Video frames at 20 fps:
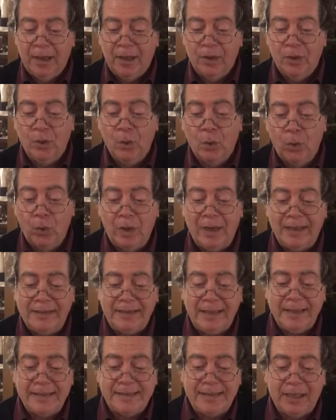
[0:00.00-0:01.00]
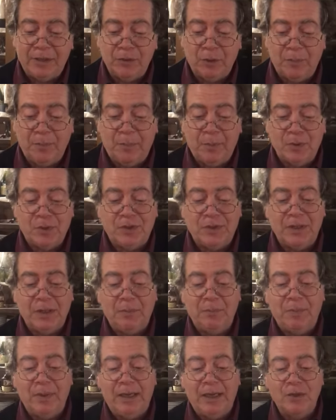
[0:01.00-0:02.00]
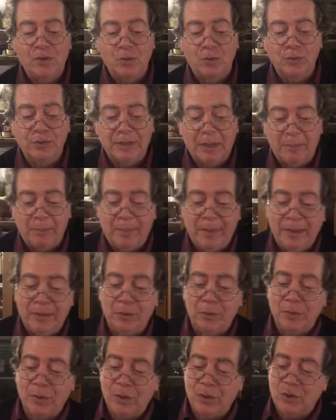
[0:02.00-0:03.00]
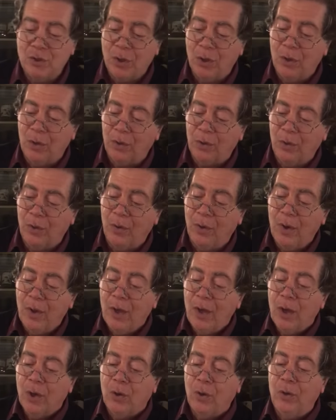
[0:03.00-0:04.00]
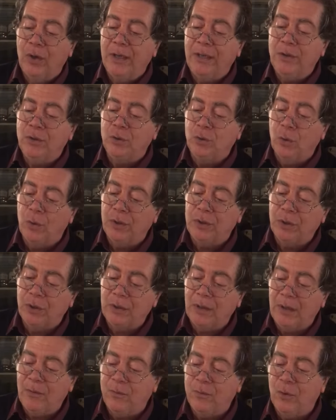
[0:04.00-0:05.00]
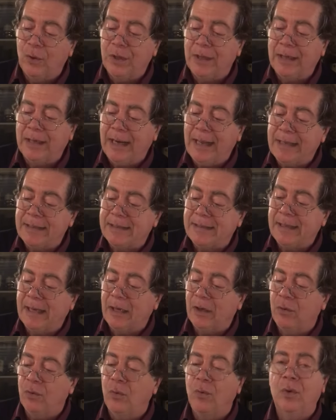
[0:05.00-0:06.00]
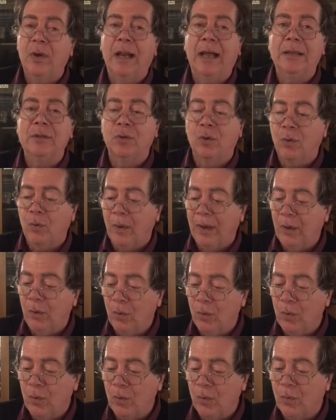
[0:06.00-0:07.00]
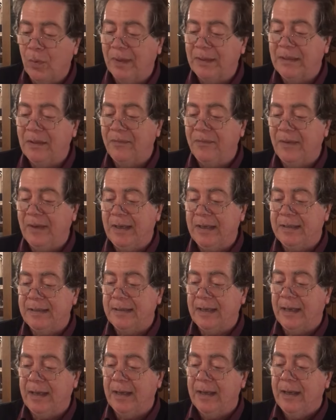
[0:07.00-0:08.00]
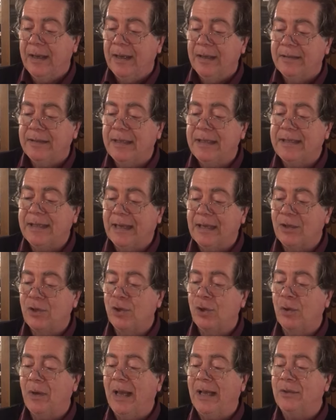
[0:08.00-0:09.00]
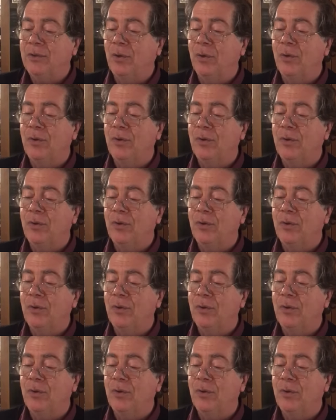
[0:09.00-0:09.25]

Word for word: Nulla ti è stato impossibile sul tappeto di gioco, con l'intuito del fuoriclasse hai annullato qualunque difesa, disarcionato